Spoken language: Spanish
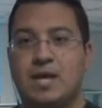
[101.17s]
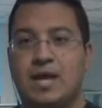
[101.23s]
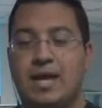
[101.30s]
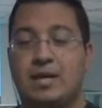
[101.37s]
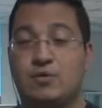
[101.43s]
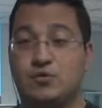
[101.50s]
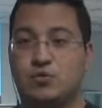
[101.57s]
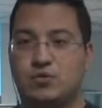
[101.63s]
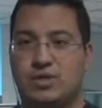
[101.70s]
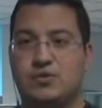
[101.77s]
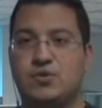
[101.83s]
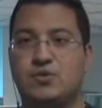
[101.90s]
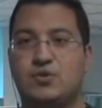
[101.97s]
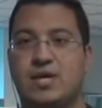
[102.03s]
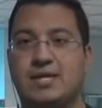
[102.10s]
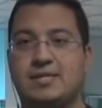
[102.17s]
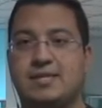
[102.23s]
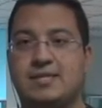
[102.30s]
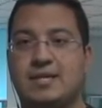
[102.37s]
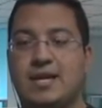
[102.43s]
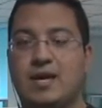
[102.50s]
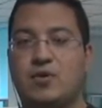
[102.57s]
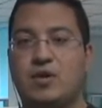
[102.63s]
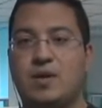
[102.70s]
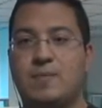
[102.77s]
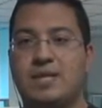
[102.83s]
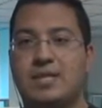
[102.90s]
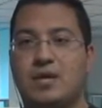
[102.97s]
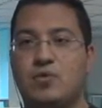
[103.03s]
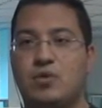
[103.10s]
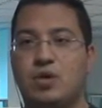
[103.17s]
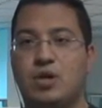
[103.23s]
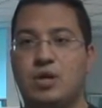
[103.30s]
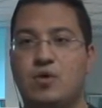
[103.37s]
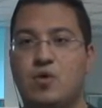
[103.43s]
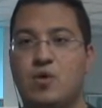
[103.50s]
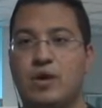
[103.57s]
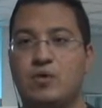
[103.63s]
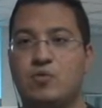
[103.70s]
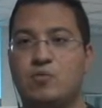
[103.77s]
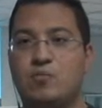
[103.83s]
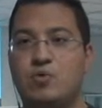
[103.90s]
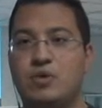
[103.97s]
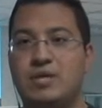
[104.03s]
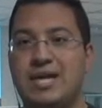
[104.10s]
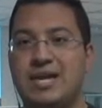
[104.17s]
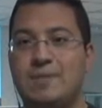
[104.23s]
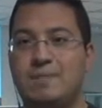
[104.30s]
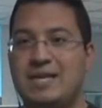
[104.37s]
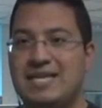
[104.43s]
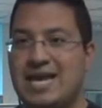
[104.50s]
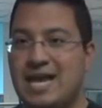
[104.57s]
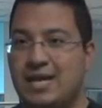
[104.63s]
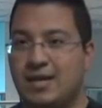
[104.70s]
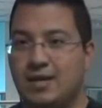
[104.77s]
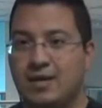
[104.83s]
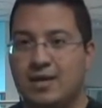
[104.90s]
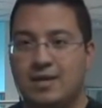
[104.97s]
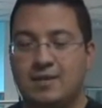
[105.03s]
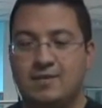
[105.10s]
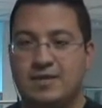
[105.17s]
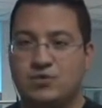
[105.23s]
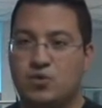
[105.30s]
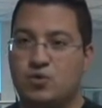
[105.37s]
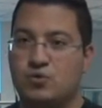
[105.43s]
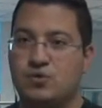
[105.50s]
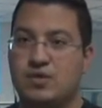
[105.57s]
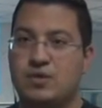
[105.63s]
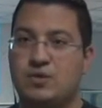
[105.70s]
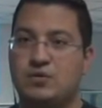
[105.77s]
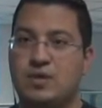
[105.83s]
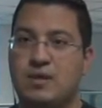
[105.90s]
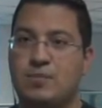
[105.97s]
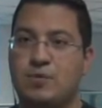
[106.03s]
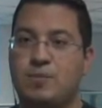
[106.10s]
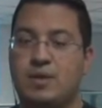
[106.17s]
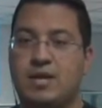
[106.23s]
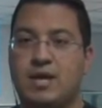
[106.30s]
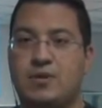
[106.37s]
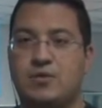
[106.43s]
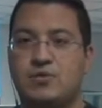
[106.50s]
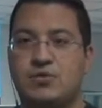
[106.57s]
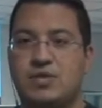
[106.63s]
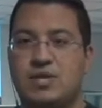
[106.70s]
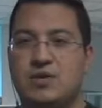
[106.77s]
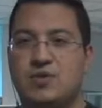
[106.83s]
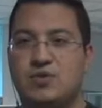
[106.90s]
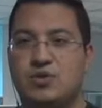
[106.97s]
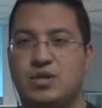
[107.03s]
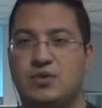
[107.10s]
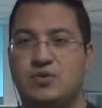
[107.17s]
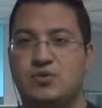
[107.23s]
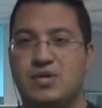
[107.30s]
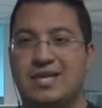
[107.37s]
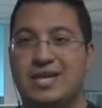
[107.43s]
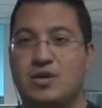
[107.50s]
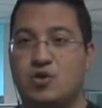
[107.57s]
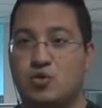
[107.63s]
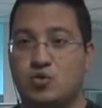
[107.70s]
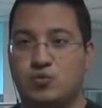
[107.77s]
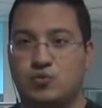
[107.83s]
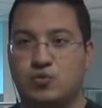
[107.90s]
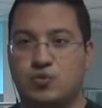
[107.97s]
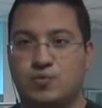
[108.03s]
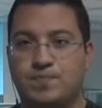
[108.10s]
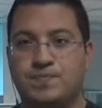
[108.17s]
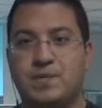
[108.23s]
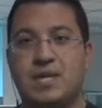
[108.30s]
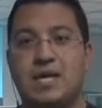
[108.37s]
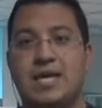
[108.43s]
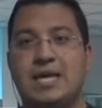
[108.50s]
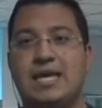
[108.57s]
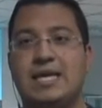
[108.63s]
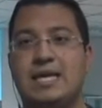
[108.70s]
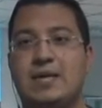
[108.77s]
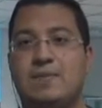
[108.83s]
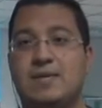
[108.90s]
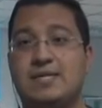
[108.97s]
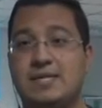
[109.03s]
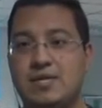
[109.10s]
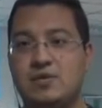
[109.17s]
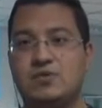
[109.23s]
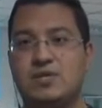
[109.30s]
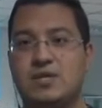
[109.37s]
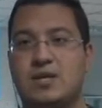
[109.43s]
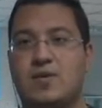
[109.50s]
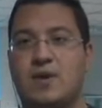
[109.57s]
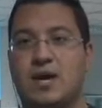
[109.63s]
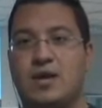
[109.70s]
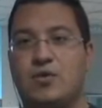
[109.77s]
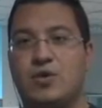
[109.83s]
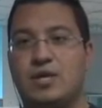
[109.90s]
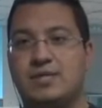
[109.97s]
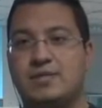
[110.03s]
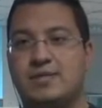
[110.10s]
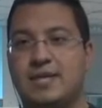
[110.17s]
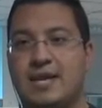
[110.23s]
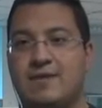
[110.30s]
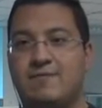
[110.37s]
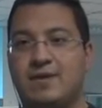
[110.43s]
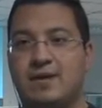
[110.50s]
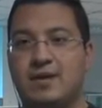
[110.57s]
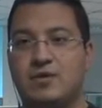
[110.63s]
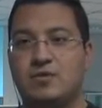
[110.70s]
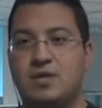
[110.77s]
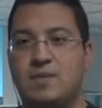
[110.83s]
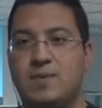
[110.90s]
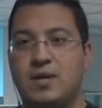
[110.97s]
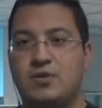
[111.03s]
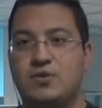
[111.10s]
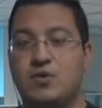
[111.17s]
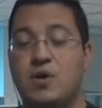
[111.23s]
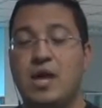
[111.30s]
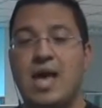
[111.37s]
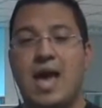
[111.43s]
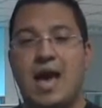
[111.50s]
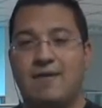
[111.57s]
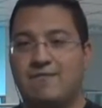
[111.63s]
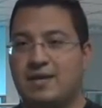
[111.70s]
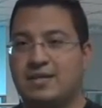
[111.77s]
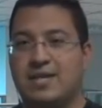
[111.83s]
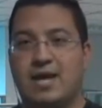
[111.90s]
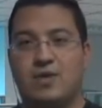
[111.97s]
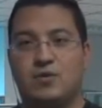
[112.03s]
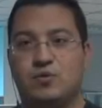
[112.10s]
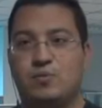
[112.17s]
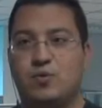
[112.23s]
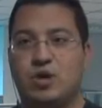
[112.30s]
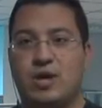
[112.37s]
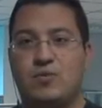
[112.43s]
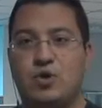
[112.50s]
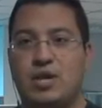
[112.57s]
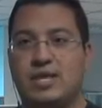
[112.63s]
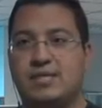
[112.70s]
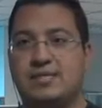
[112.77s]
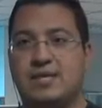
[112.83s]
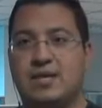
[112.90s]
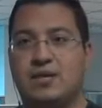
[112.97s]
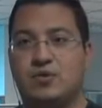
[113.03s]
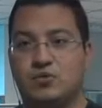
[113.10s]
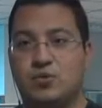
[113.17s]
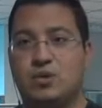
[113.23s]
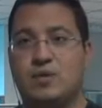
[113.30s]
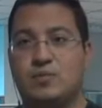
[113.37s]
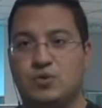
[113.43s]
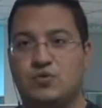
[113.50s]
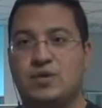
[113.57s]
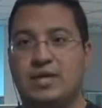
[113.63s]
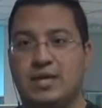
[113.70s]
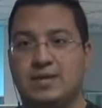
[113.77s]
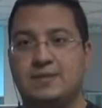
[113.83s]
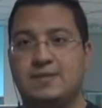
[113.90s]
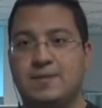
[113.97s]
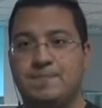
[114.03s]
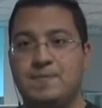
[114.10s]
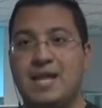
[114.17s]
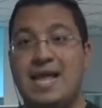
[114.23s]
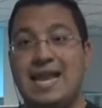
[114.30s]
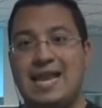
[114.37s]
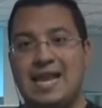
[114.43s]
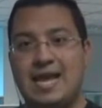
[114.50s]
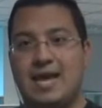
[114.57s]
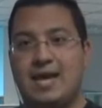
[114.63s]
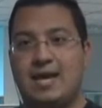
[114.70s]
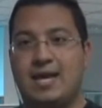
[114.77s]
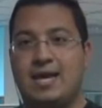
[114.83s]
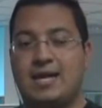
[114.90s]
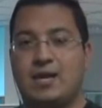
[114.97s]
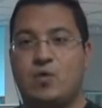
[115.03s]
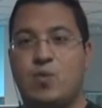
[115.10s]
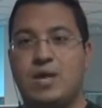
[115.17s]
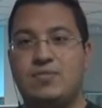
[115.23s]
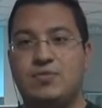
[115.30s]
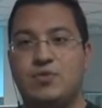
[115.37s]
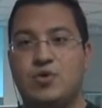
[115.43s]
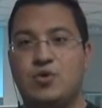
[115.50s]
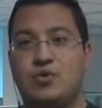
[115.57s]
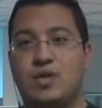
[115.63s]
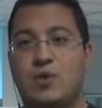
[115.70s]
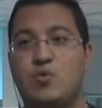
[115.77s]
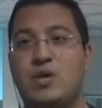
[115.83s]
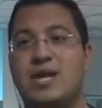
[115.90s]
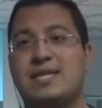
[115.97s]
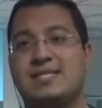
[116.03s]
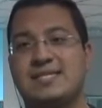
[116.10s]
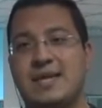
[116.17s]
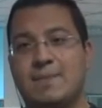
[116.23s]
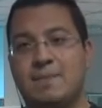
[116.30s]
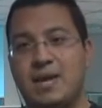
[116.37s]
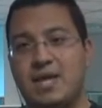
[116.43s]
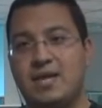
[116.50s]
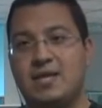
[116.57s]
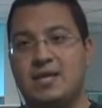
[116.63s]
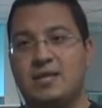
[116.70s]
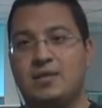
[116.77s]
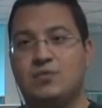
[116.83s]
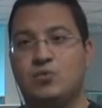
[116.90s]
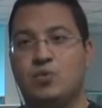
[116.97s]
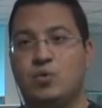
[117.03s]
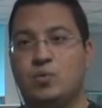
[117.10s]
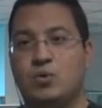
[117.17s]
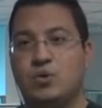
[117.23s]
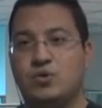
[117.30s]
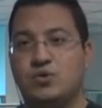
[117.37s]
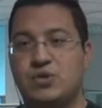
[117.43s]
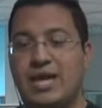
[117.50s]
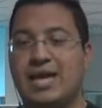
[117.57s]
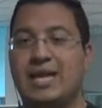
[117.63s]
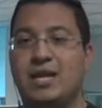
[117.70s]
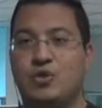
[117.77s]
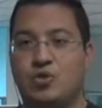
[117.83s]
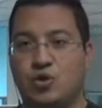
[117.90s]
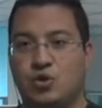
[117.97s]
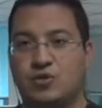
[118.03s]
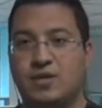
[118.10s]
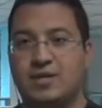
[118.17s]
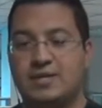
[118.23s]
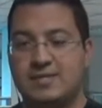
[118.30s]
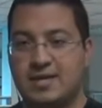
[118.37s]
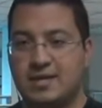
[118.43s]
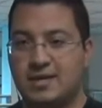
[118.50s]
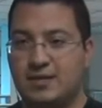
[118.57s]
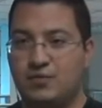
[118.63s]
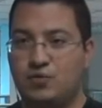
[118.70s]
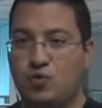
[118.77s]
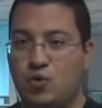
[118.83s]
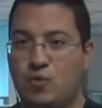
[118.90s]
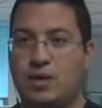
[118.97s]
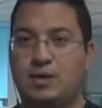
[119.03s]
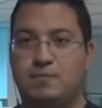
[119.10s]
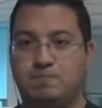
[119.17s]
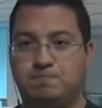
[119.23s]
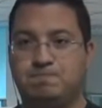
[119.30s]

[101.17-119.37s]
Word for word: En los sucesos asesinaron a Metalúrgico en un pulte del Piñal. Desconocidos le propinaron cinco tiros en el rostro. Y vecinos y trabajadores de la Ferrero Tamayo afectados por la violencia de los últimos días. Lea el recuento de una semana de disturbios en el norte de San Cristóbal.